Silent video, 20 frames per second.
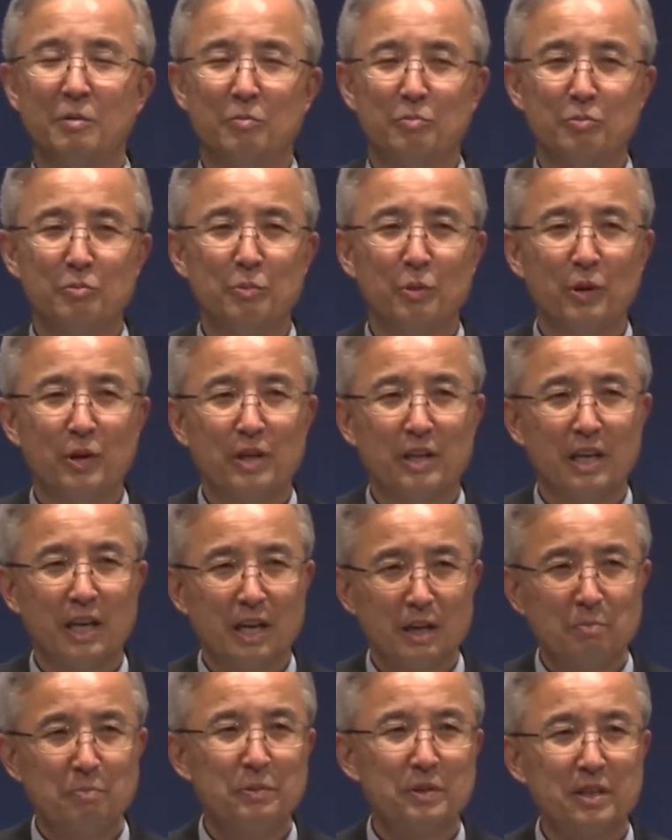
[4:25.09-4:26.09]
부모에게
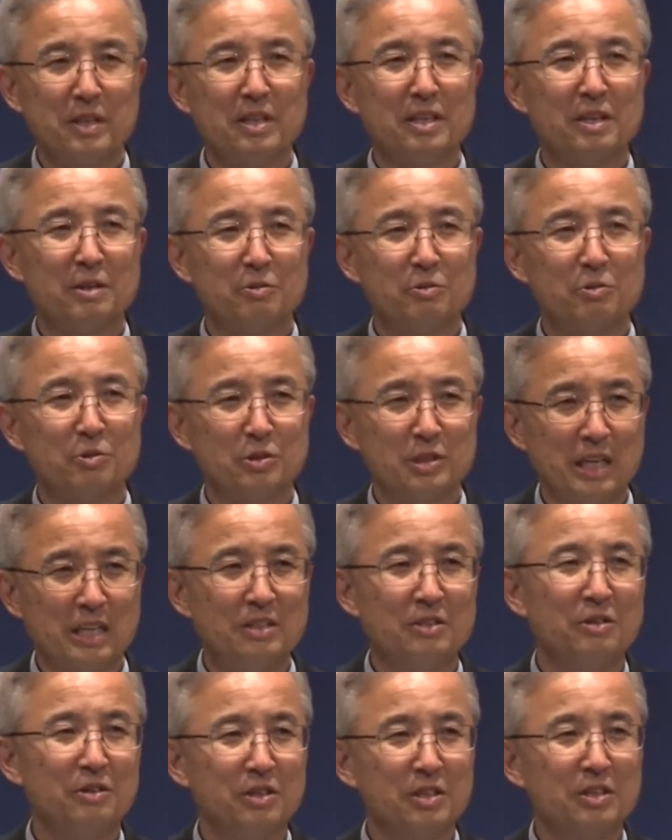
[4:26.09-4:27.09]
학비 달라고 그러고
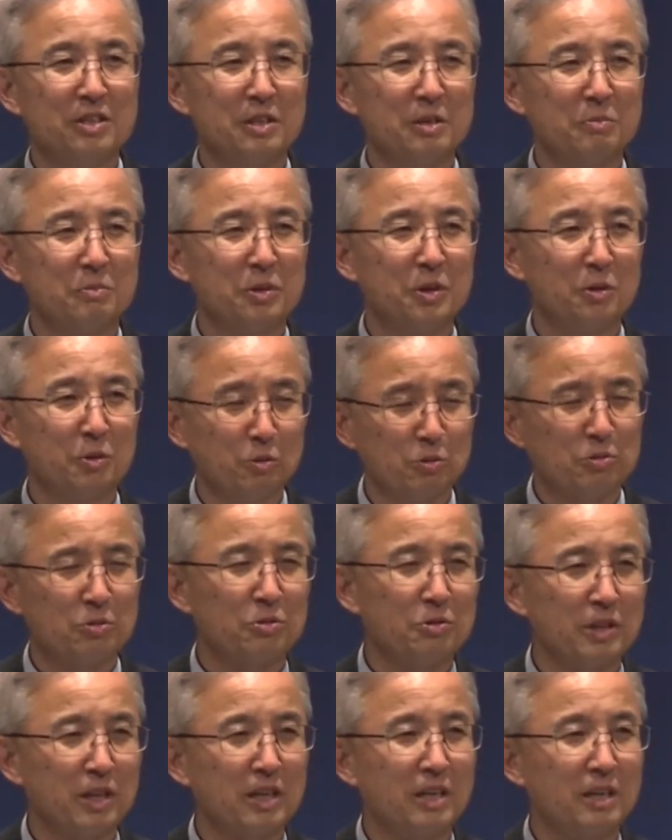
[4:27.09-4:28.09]
자녀이기 때문에
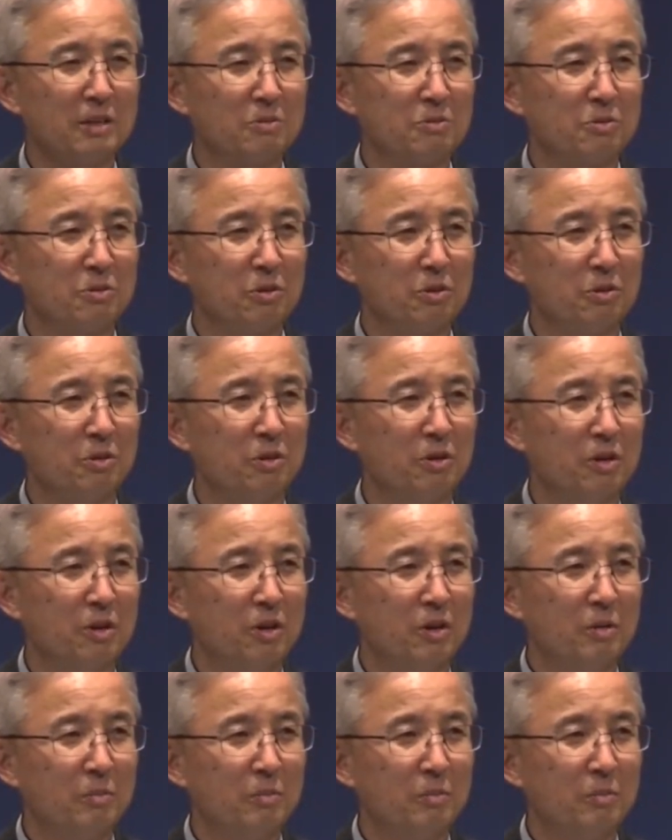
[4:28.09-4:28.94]
용돈 달라고 그러고